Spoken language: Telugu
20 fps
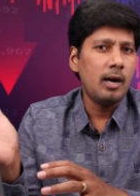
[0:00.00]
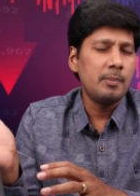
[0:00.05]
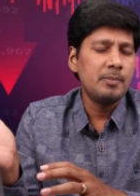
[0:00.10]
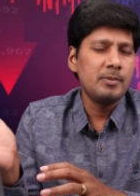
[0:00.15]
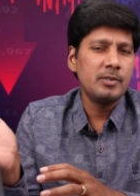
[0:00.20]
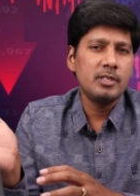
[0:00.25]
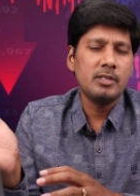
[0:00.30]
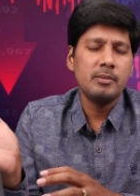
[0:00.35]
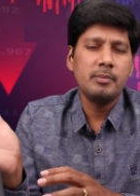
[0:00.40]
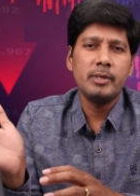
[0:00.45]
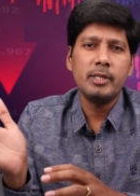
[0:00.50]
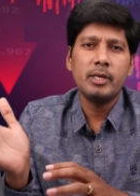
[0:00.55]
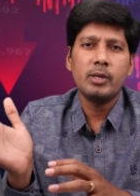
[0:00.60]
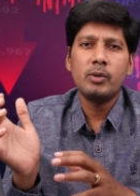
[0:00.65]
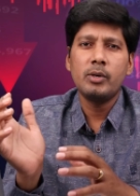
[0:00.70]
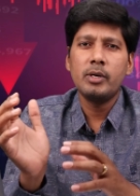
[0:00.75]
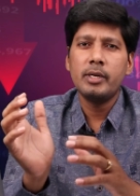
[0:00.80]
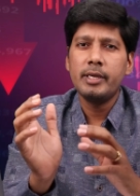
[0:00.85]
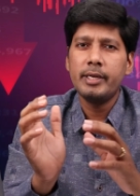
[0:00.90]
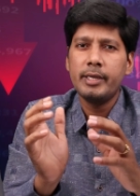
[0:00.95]
ఆప్షన్స్ మీద
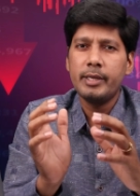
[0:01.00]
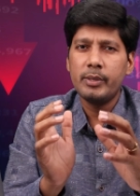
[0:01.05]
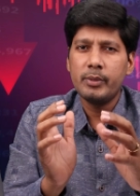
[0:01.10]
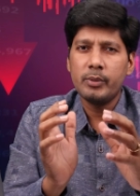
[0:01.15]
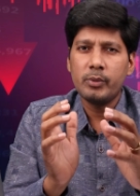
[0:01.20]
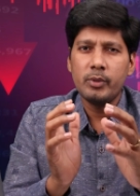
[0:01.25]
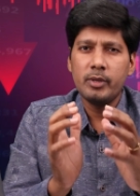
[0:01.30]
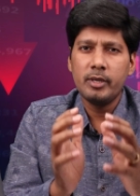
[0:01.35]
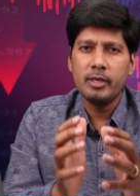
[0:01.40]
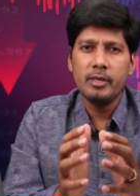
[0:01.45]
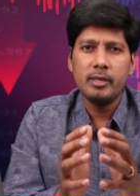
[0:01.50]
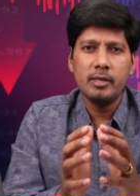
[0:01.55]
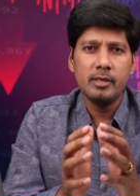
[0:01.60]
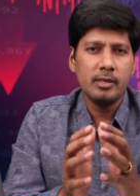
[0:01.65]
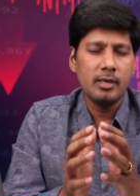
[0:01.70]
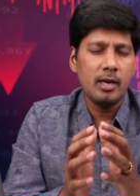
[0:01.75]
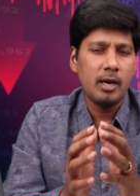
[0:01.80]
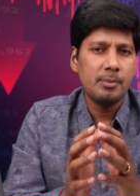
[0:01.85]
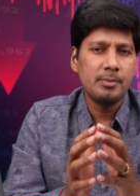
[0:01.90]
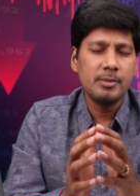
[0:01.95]
కూడా నేను కొన్ని
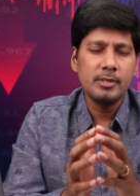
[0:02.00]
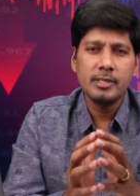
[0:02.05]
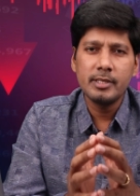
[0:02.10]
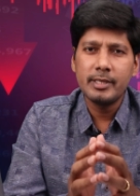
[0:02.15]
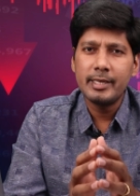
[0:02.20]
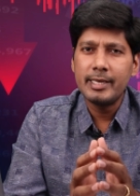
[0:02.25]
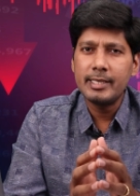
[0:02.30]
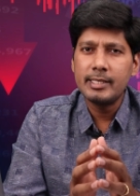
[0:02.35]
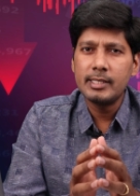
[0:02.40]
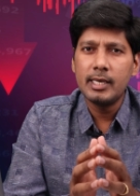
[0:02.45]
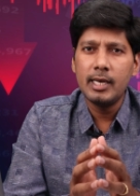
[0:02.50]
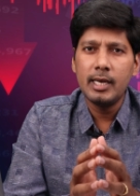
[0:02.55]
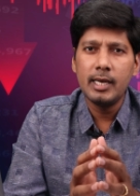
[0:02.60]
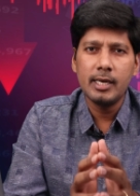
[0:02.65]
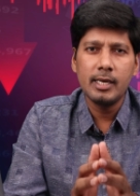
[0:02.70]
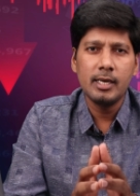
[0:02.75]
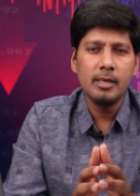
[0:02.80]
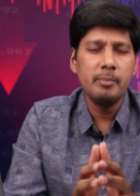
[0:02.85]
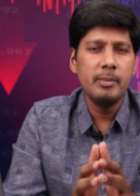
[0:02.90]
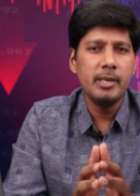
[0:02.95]
ఆప్షన్స్ గ్రీక్స్
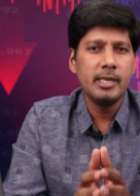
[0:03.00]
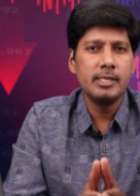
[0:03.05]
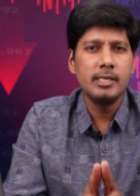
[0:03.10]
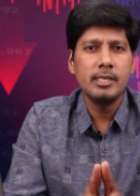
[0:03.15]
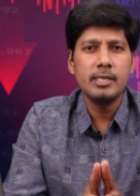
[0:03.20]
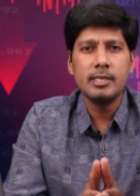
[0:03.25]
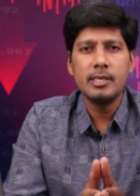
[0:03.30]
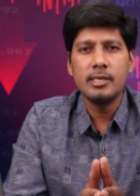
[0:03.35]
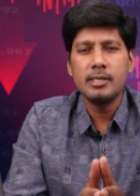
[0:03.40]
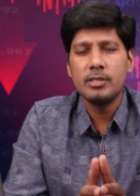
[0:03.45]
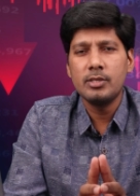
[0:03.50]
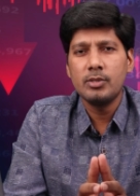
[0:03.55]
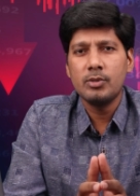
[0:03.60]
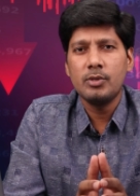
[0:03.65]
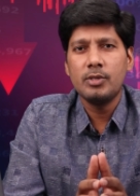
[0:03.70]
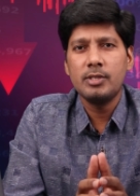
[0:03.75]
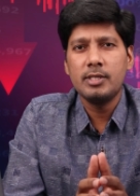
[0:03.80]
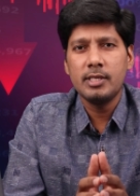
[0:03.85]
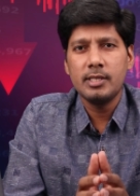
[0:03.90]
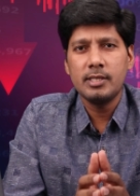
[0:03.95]
రిలేటెడ్ బేసిక్
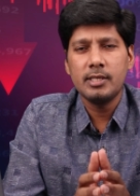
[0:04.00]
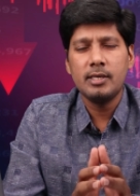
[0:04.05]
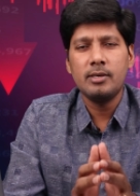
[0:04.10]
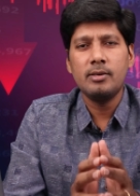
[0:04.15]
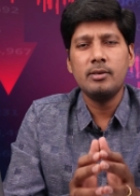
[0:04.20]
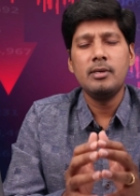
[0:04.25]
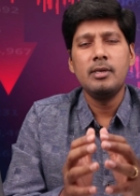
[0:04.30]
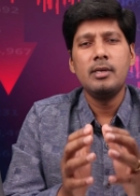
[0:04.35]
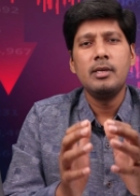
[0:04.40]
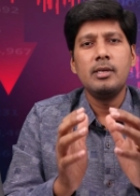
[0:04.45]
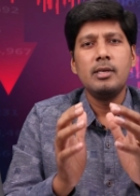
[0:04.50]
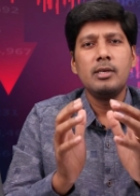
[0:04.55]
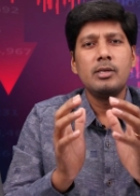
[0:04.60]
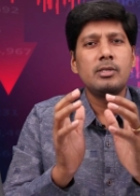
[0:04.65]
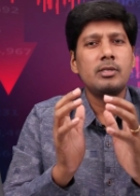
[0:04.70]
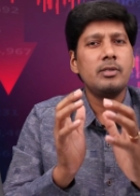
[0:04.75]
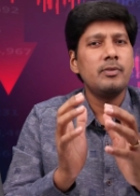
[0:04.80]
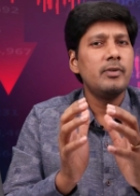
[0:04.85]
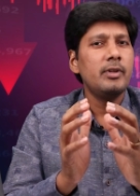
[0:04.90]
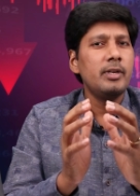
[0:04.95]
సెషన్స్ కొన్ని చేశాను
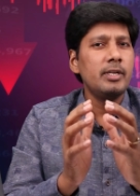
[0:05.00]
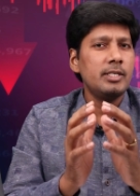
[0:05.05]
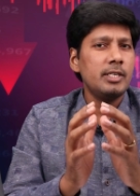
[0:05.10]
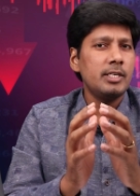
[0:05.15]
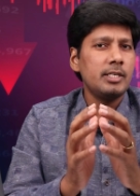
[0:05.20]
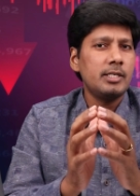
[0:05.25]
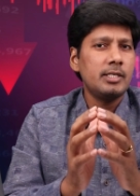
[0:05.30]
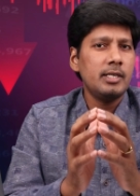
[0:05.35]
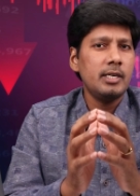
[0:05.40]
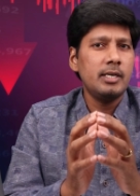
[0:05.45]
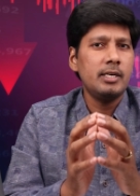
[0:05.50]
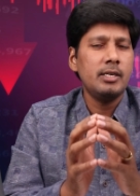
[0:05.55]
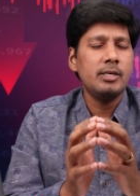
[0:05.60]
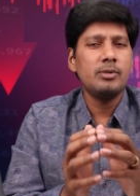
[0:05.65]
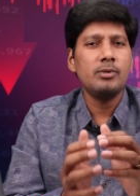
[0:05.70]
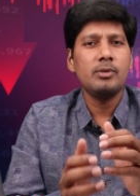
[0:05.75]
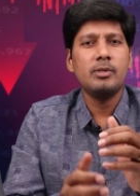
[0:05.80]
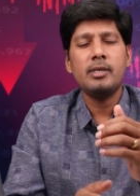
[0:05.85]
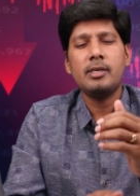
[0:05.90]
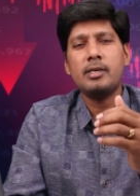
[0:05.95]
సో ఇవన్నీ చెక్
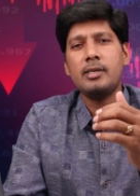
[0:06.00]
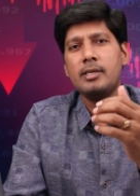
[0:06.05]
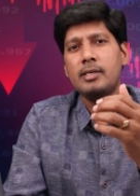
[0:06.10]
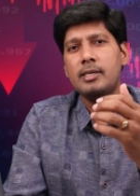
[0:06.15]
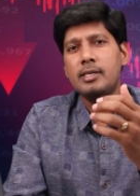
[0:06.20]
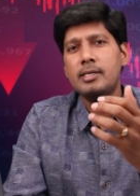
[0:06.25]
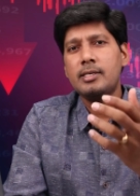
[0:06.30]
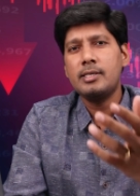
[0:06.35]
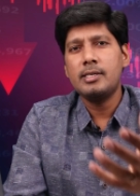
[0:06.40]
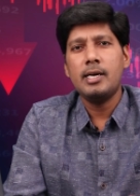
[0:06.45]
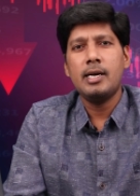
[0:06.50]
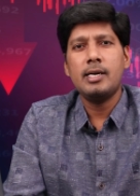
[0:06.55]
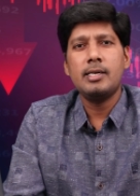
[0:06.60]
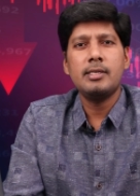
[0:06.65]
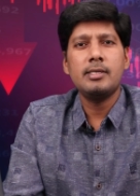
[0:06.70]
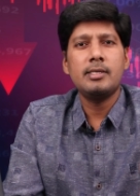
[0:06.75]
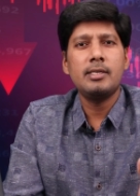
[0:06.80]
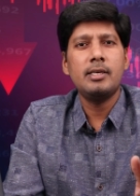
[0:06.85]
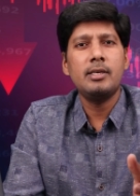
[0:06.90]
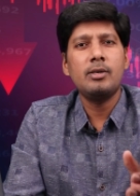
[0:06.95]
చేయండి సో దట్ ఈ
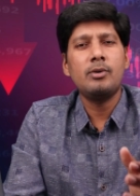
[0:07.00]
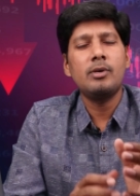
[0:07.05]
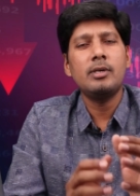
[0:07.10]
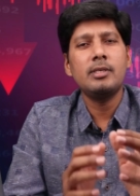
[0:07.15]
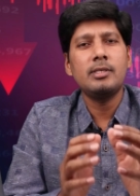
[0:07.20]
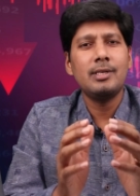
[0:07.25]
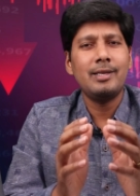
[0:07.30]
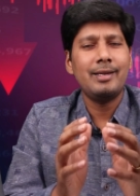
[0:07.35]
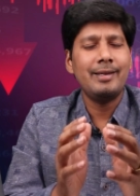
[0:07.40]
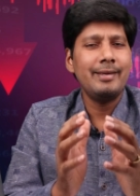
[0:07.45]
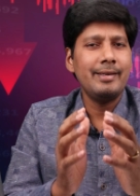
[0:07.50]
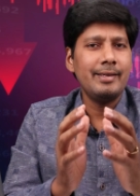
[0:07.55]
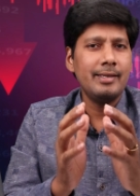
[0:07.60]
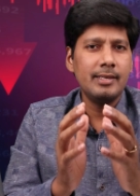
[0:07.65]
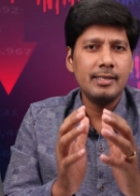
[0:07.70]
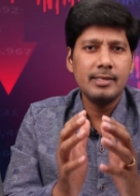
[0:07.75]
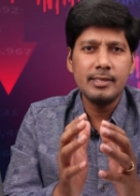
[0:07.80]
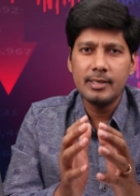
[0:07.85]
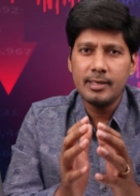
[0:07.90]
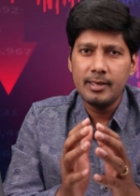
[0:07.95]
స్ట్రాటజీస్ అన్ని కూడా చాలా
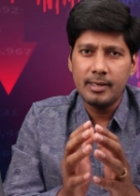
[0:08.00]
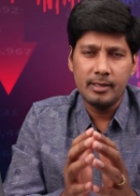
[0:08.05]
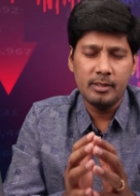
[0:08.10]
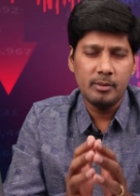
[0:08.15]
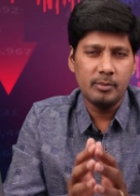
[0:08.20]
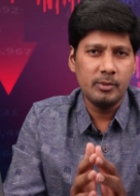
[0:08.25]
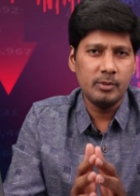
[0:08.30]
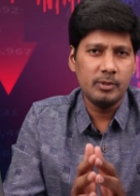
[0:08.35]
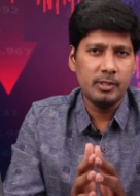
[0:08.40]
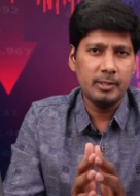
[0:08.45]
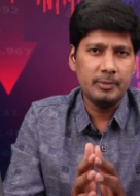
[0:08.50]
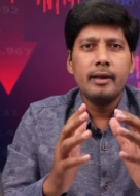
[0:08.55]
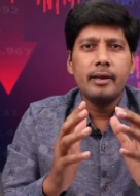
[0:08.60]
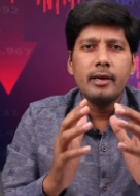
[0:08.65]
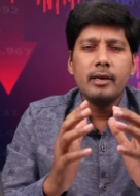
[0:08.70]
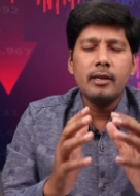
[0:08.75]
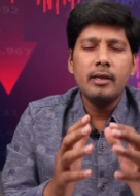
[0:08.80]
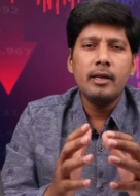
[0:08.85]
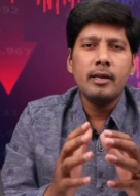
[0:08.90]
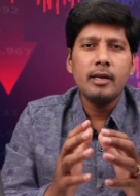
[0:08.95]
ఈజీగా అర్థమవుతాయి
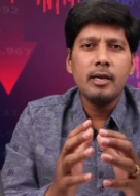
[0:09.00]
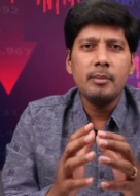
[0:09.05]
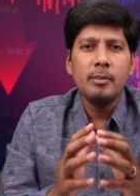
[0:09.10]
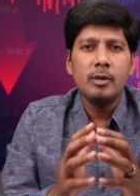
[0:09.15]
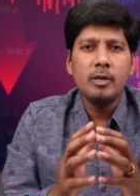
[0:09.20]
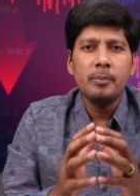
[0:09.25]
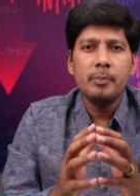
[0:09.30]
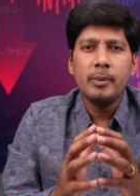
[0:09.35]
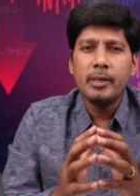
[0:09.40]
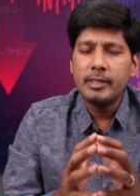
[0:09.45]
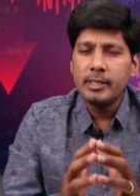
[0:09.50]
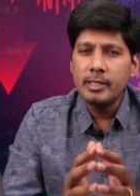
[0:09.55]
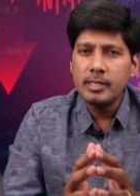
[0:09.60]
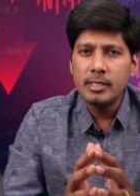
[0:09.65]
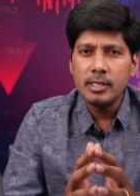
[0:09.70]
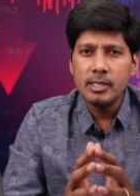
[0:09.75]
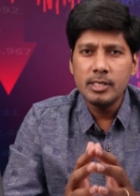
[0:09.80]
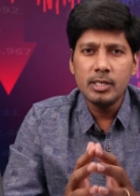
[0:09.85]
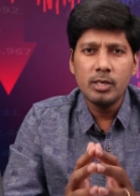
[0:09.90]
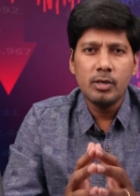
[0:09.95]
రెగ్యులర్గా మనం ప్రతి
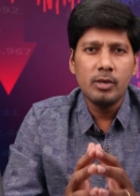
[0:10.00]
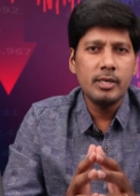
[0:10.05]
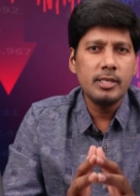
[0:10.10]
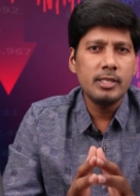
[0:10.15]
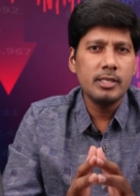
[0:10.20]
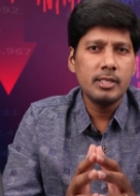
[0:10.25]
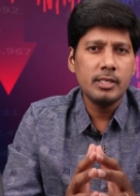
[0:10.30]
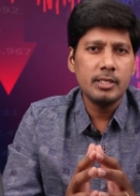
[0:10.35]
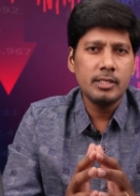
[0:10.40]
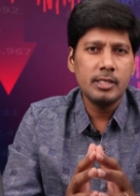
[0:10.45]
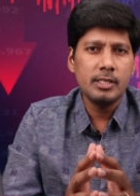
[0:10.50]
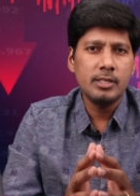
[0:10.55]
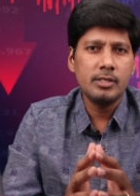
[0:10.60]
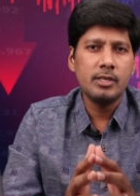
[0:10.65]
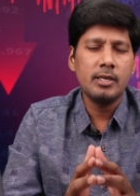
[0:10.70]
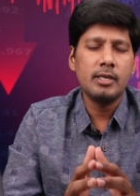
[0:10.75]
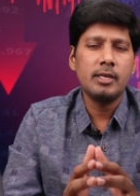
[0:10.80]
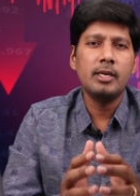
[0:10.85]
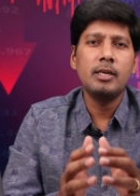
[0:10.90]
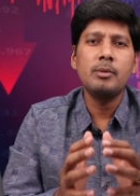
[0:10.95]
సెషన్లో డిస్కస్
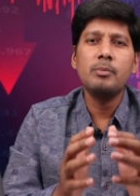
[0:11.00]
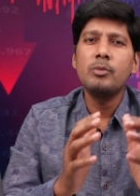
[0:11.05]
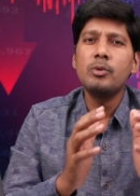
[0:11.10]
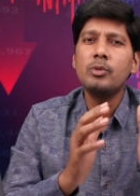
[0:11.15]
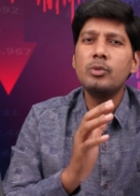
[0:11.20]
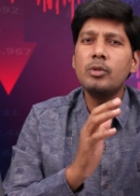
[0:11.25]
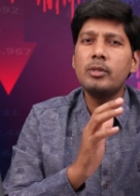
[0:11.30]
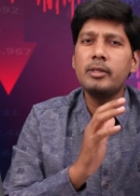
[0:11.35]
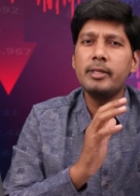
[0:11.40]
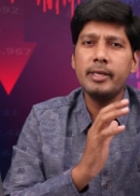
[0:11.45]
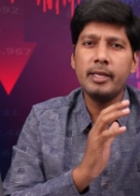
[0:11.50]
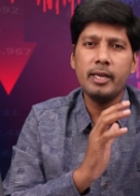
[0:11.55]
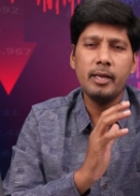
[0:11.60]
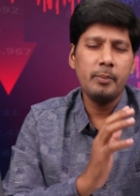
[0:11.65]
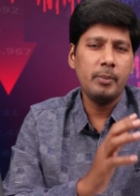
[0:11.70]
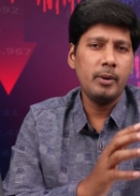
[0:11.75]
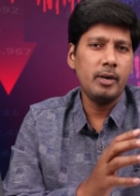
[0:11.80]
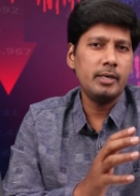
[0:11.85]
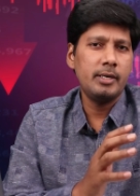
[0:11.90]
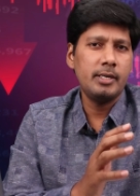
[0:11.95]
చేసినట్టుగానే ముందు
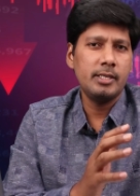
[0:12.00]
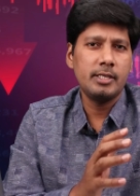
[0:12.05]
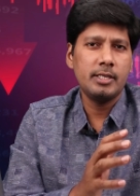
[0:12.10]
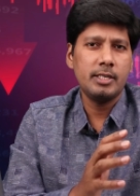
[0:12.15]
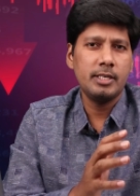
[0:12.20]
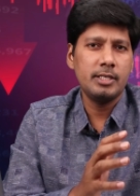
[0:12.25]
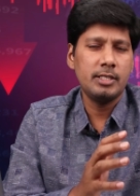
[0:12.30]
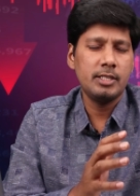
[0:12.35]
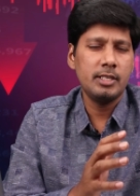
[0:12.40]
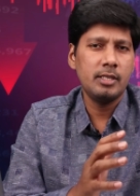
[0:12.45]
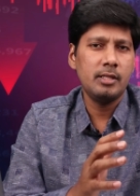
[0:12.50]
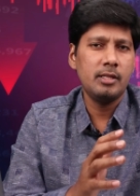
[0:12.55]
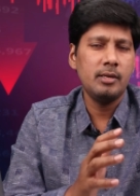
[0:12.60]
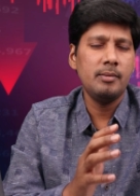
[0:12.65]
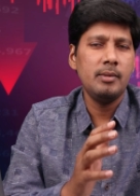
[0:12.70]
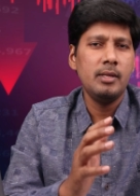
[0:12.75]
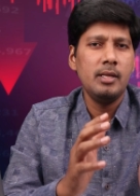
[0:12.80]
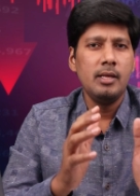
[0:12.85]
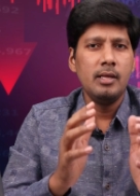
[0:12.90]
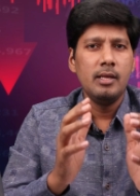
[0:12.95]
థిరీ పార్ట్ డిస్కస్
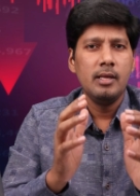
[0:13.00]
చేద్దాం